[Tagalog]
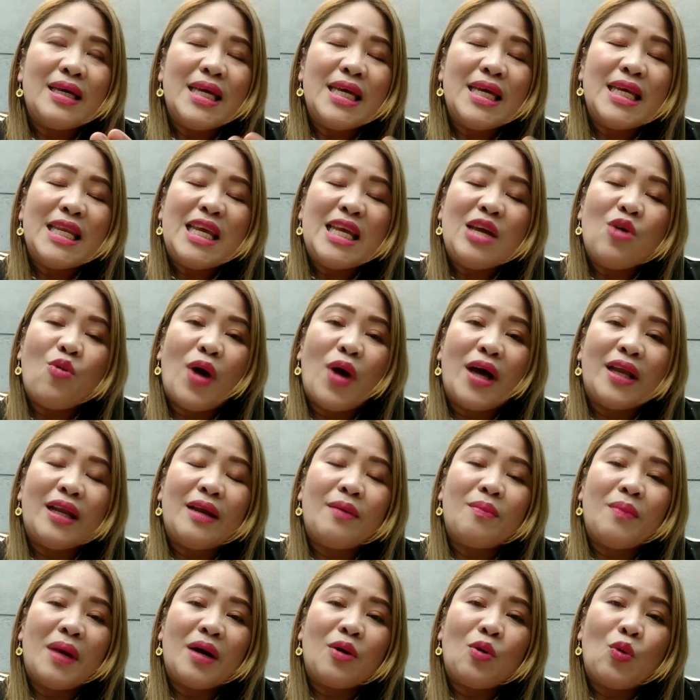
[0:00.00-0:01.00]
iniwan
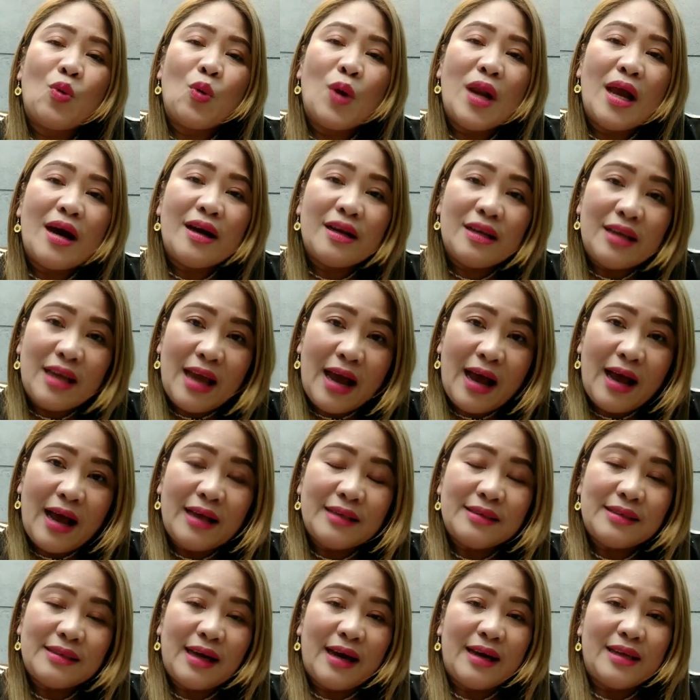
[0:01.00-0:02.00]
ng magulang
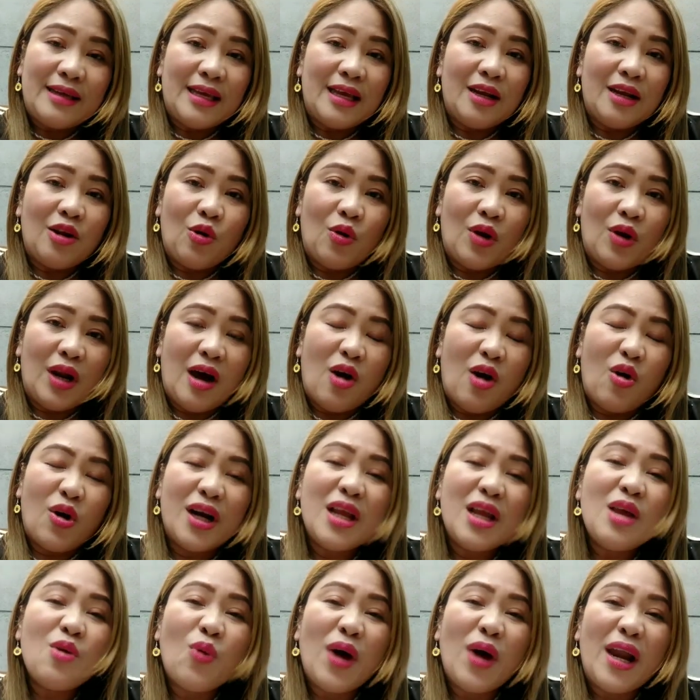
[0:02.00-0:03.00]
niya sa kanyang lola
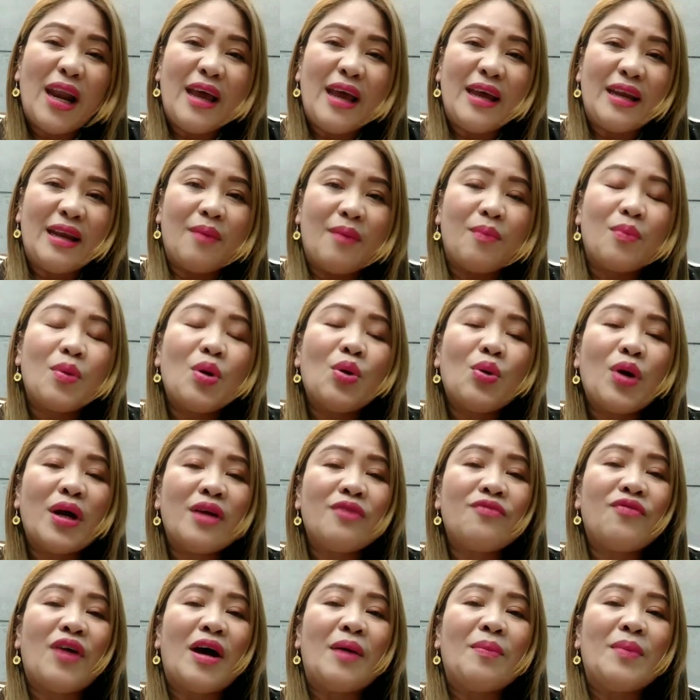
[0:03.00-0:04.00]
or hiwalay na
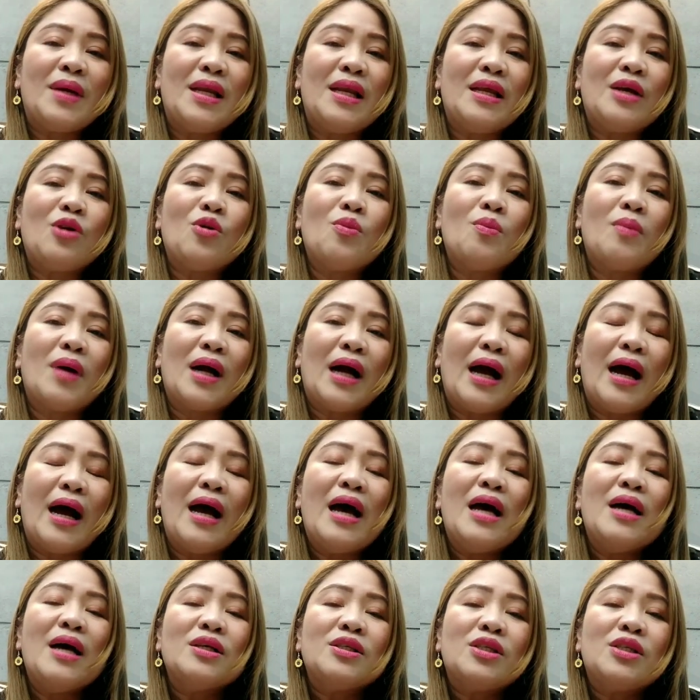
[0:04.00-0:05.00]
broken family
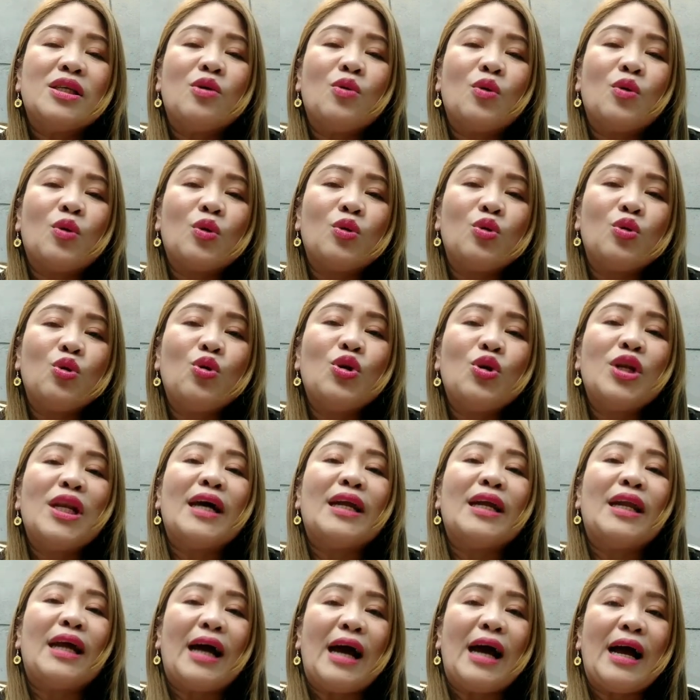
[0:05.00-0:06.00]
kumbaga siguro doon
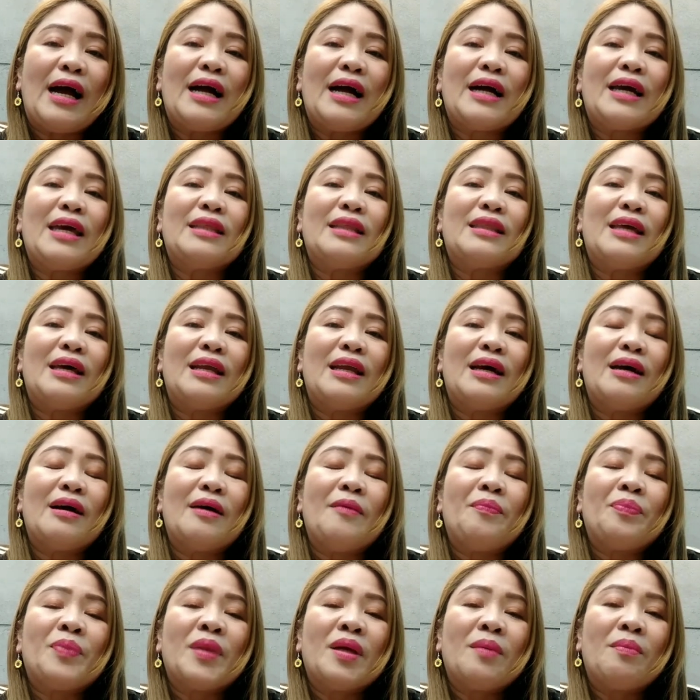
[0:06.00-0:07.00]
lang nakakakita ng